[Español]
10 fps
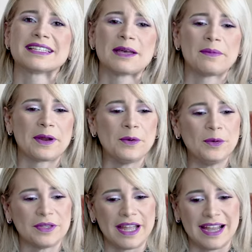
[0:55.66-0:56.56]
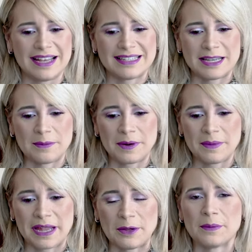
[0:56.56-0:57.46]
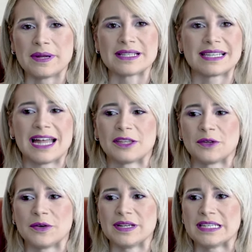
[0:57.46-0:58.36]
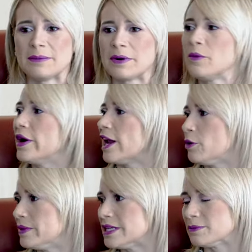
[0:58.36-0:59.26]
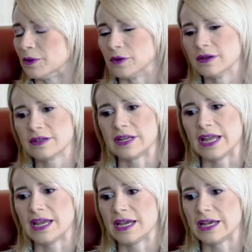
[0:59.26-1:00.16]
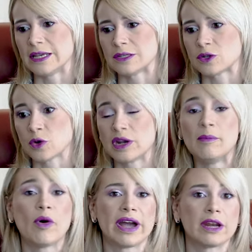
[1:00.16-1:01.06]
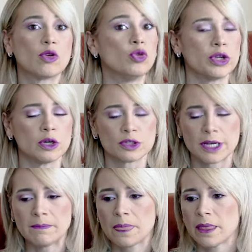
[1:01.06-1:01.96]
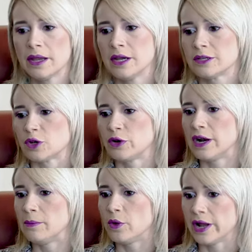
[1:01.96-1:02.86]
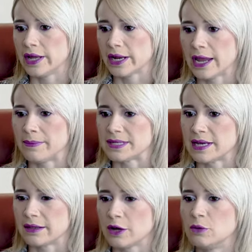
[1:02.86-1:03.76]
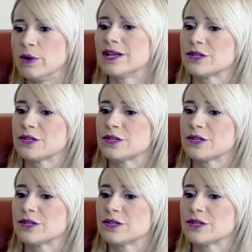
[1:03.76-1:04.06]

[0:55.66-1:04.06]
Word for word: esa pregunta, siempre me quedo pensando y siempre voy a lo mismo, ¿no? Eh, soy una mujer curiosa, soy una mujer que a pesar de cómo la